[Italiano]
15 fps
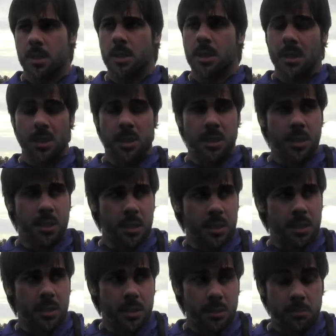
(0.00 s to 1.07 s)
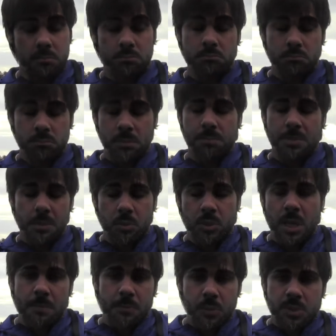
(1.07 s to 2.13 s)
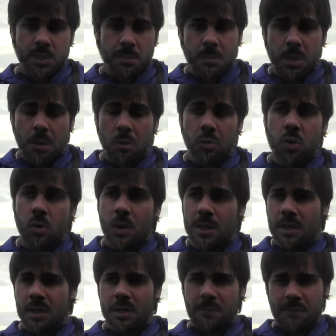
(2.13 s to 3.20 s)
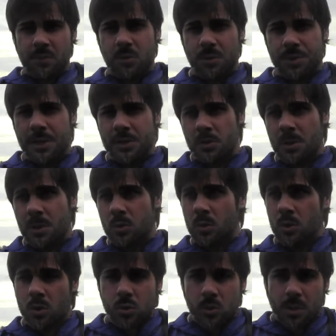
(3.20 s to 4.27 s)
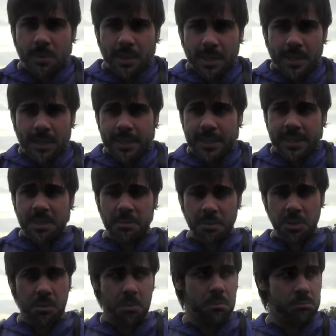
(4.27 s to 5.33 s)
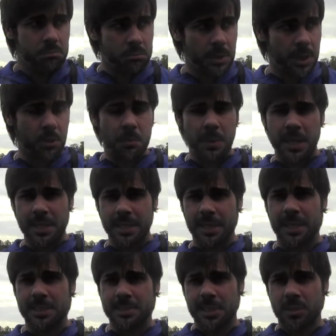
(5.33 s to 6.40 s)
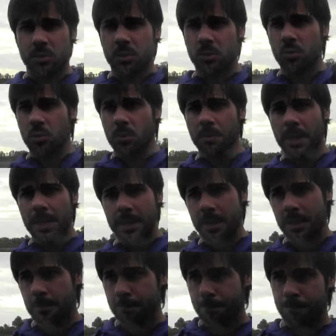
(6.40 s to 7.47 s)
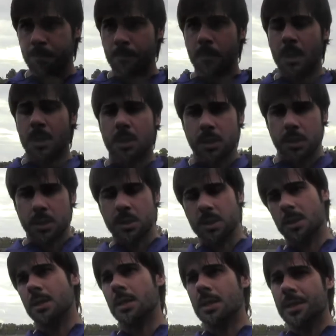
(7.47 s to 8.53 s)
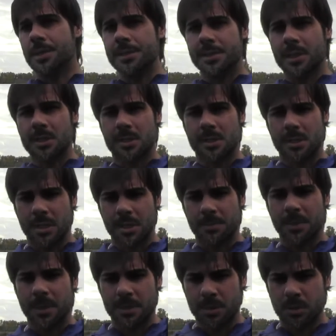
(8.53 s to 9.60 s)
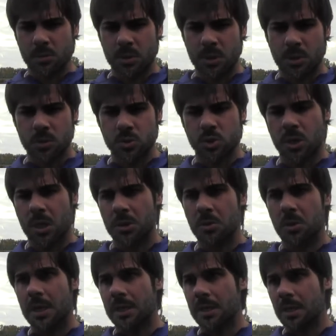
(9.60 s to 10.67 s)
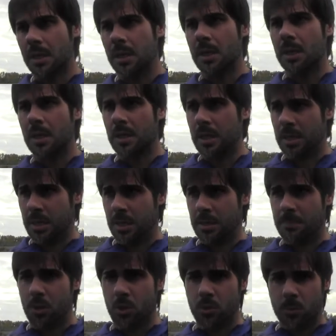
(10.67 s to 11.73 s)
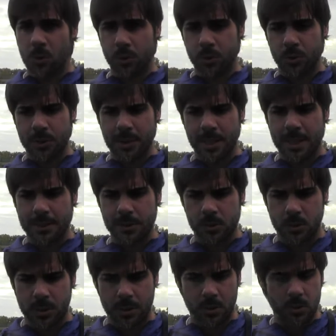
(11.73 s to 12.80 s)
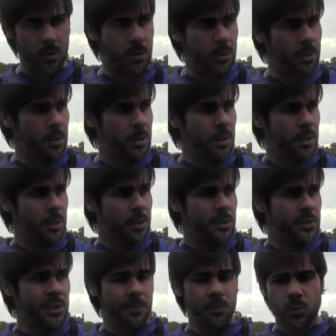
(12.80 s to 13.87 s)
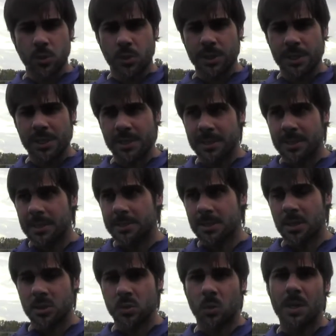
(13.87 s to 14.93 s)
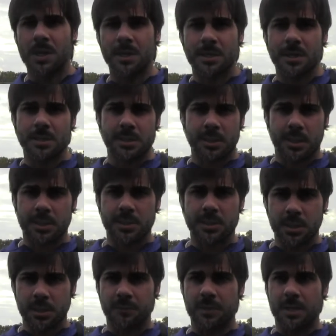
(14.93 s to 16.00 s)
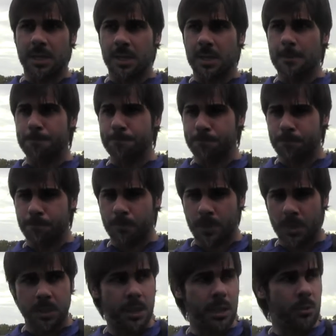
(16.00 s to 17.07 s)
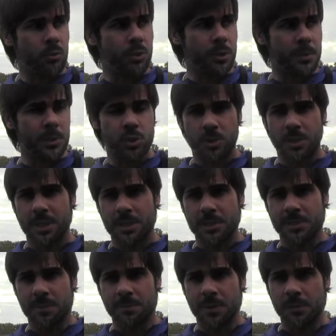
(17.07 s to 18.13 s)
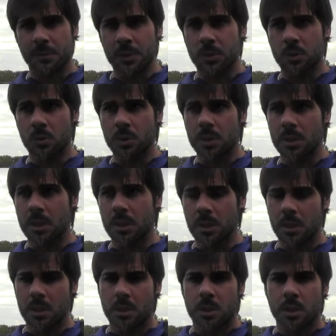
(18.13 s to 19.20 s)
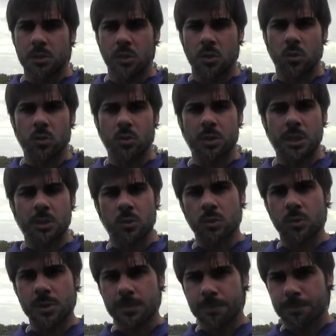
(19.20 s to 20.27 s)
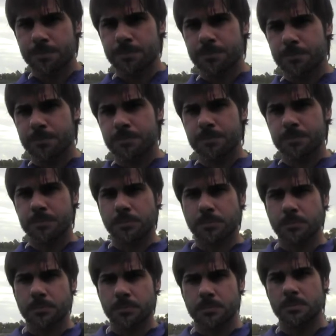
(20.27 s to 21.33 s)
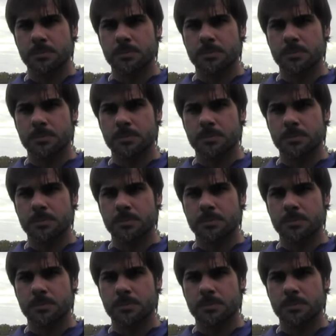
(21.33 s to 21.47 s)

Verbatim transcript: E mm, primo tempo sì, abbiamo avuto qualche difficoltà soprattutto sulle palle aeree, però bene o male i ragazzi hanno tenuto bene eh, le distanze tra i reparti, quindi hanno giocato anche in modo molto intenso, hanno saputo tenere a testa una squadra terza in classifica che nelle ultime giornate ha sempre vinto, quindi sono contento così. Se